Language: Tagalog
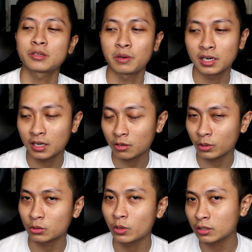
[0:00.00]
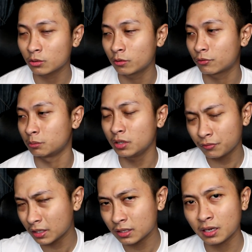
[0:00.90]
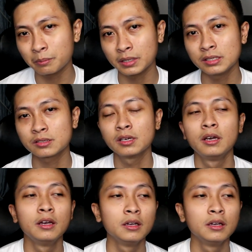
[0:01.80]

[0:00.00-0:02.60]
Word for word: sa mga nakakwentuhan ko from different companies